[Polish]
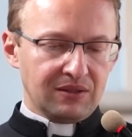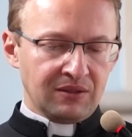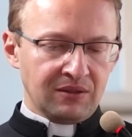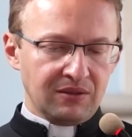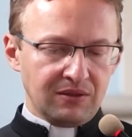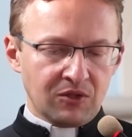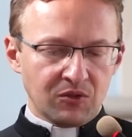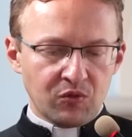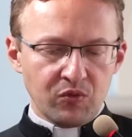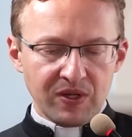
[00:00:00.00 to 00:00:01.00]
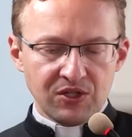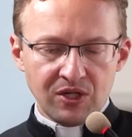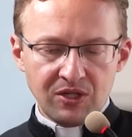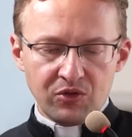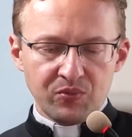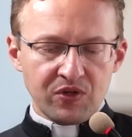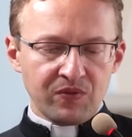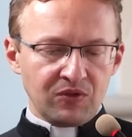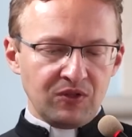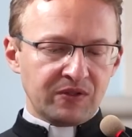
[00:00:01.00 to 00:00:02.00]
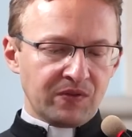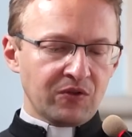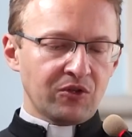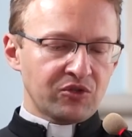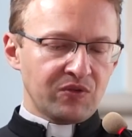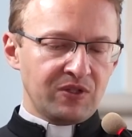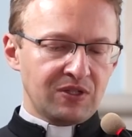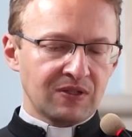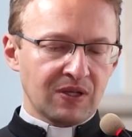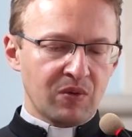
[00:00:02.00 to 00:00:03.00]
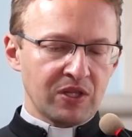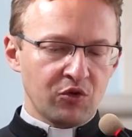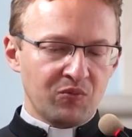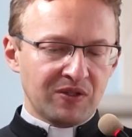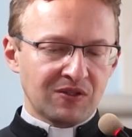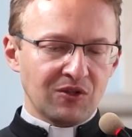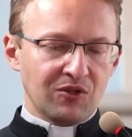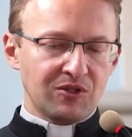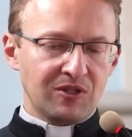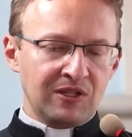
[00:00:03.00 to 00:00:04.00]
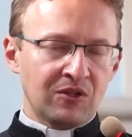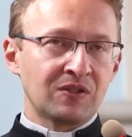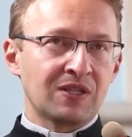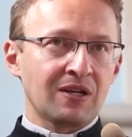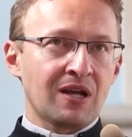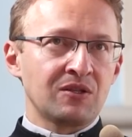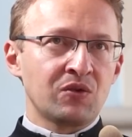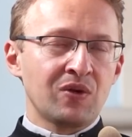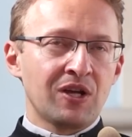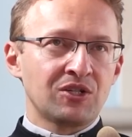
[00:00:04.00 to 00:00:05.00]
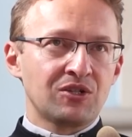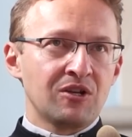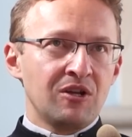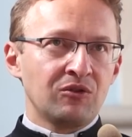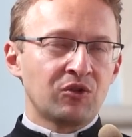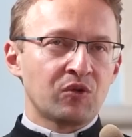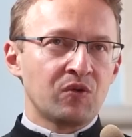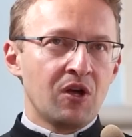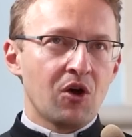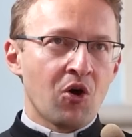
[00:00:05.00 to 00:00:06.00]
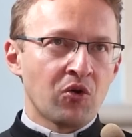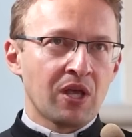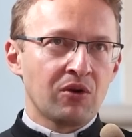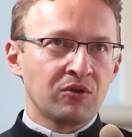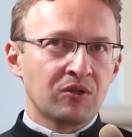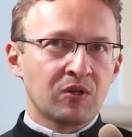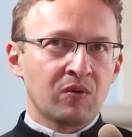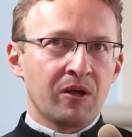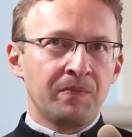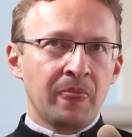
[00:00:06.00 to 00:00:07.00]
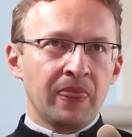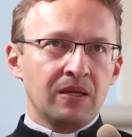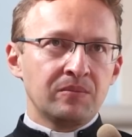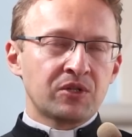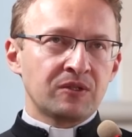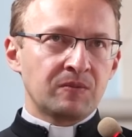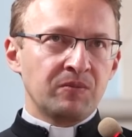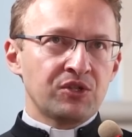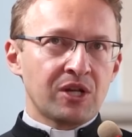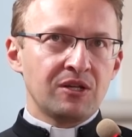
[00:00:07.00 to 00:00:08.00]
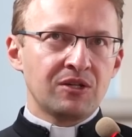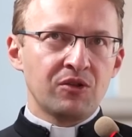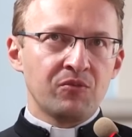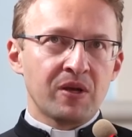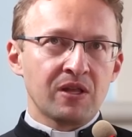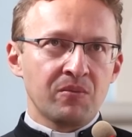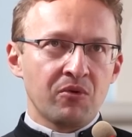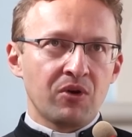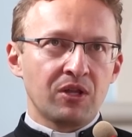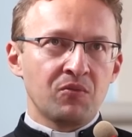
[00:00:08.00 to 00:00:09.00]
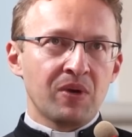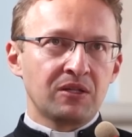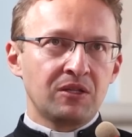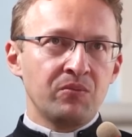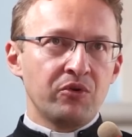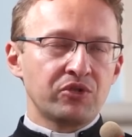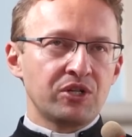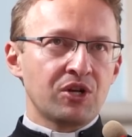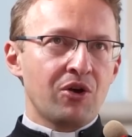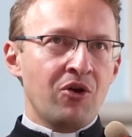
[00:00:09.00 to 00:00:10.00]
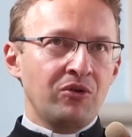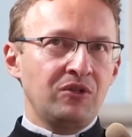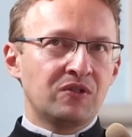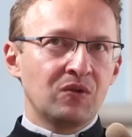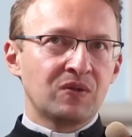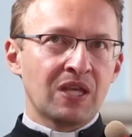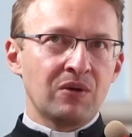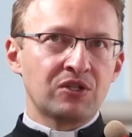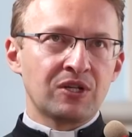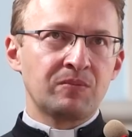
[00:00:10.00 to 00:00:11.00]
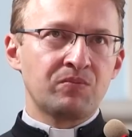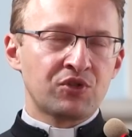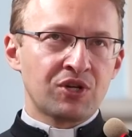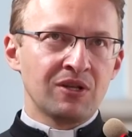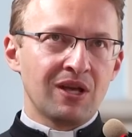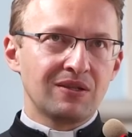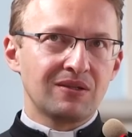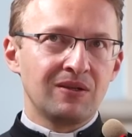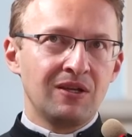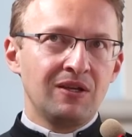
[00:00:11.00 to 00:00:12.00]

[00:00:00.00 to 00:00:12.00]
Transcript: I to tłumaczenie, to przewodnictwo, no oczywiście zakłada obecność. I to jest taka druga rzecz, którą ona odkryła przez zbliżanie się do Pana Boga, do Matki Bożej, że oni są cały czas przy nas.